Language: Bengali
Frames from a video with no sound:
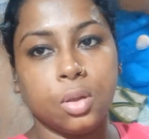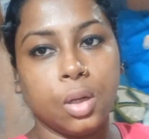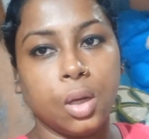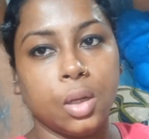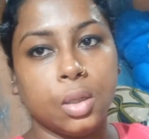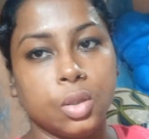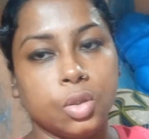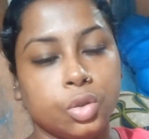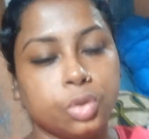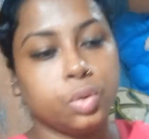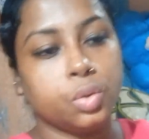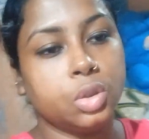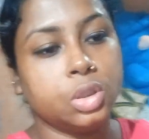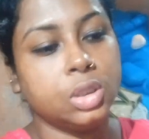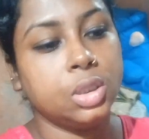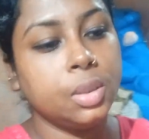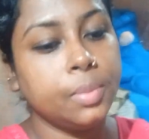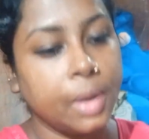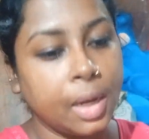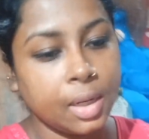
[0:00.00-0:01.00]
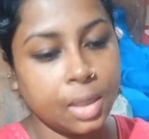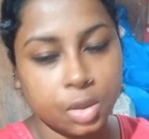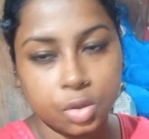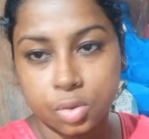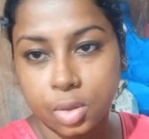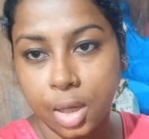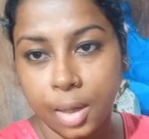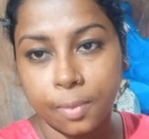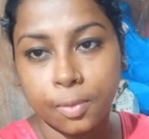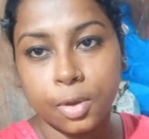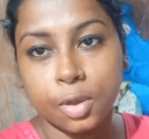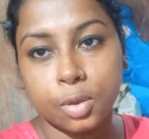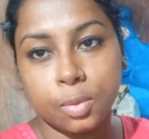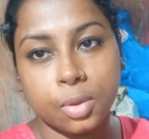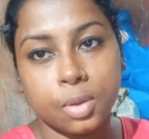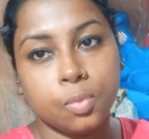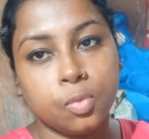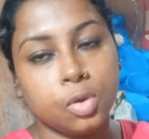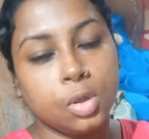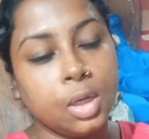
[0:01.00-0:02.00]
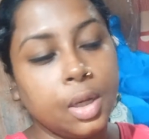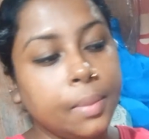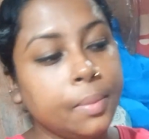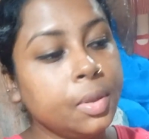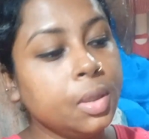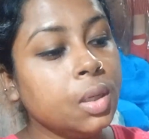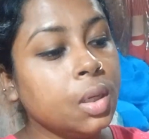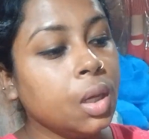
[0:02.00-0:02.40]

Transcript: না যেহেতু ষষ্ঠী বাইরে কিছু খাবো না তোমাদের বললাম